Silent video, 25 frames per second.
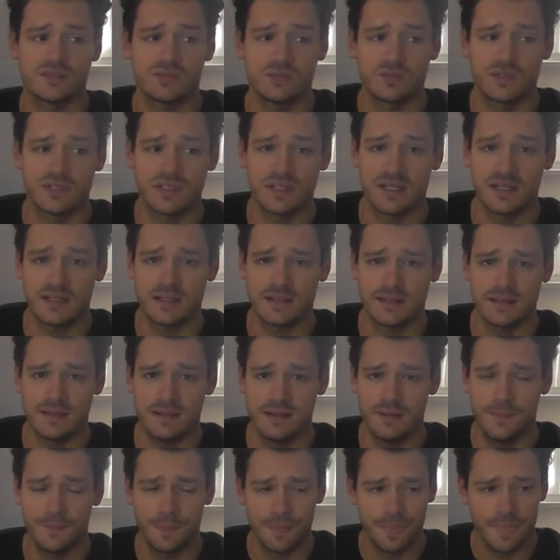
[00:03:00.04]
so gedacht,
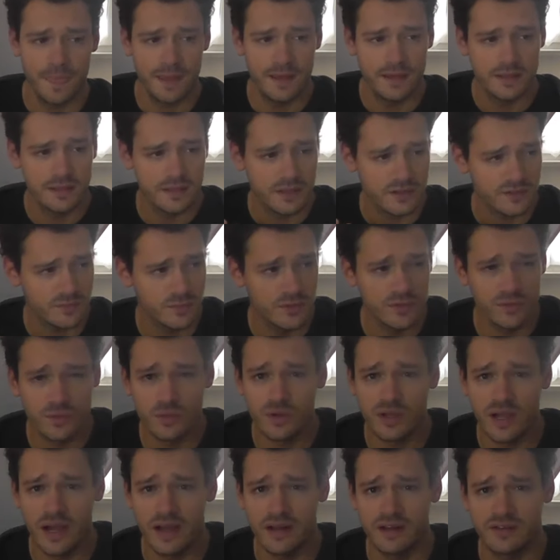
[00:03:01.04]
ja dachte ich mir so
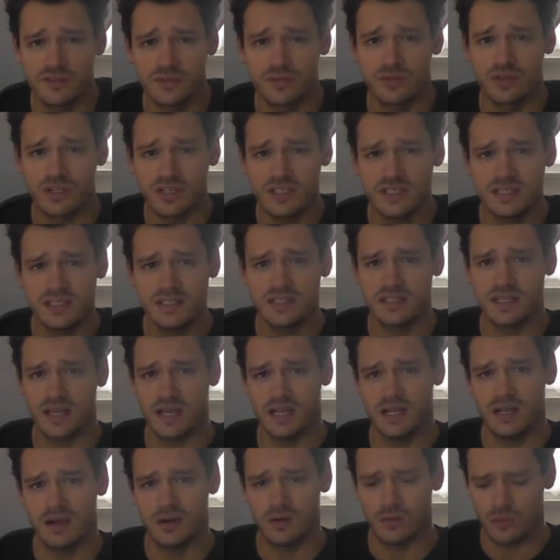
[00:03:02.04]
geil, so ein richtig
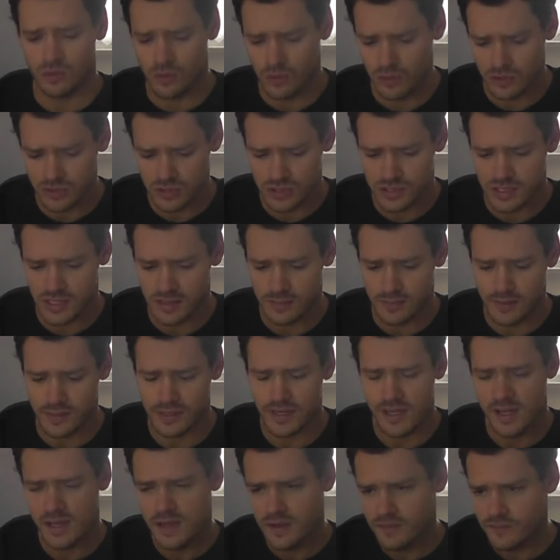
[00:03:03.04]
geiler Orangetabak
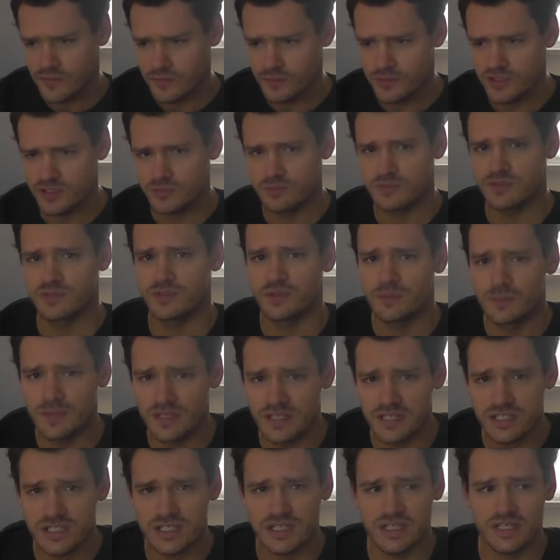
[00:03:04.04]
vermischt mit so einem
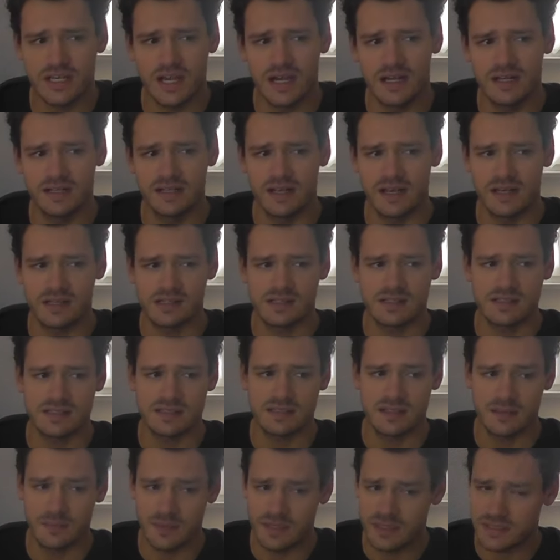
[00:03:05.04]
richtig geilen
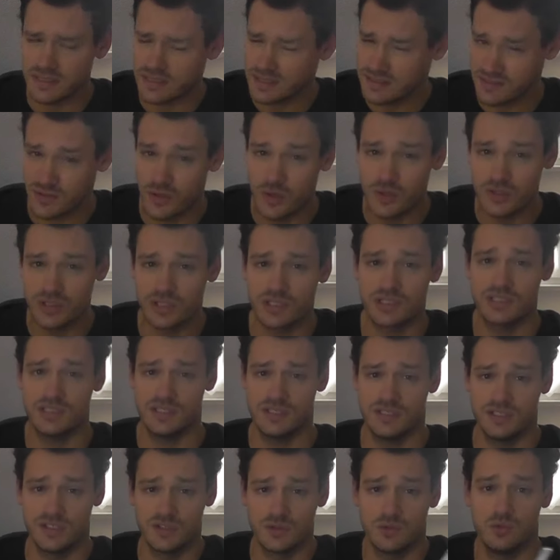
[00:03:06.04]
Ananastabak, das könnte
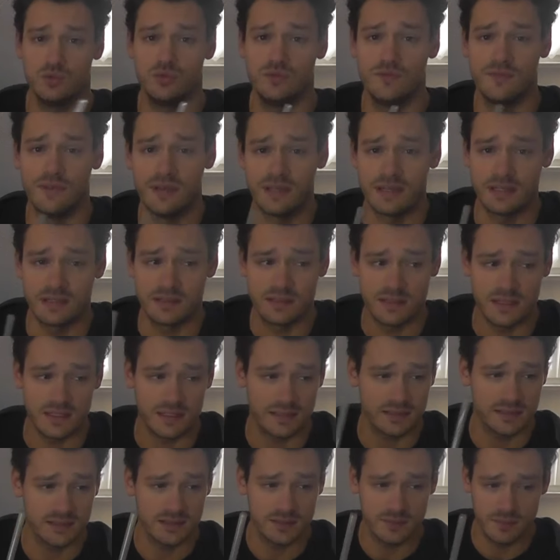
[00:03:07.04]
richtig gut werden,
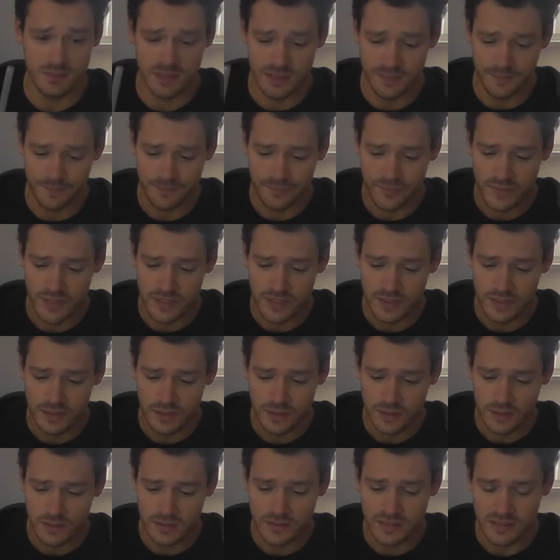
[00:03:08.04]
dachte ich mir.
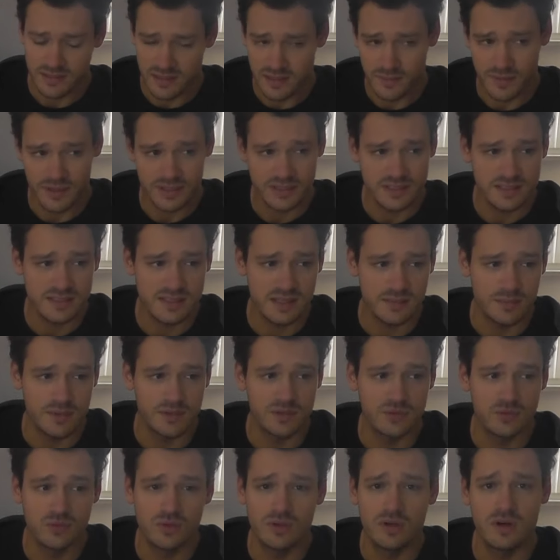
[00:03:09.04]
Der Tabak ist aber
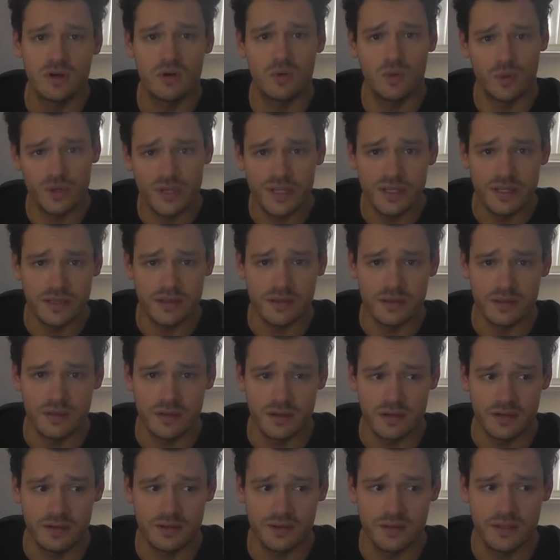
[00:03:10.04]
nur okay,
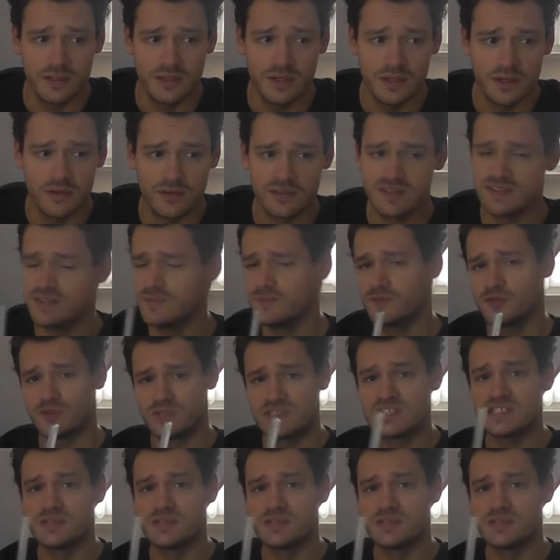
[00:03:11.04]
ja. 7 von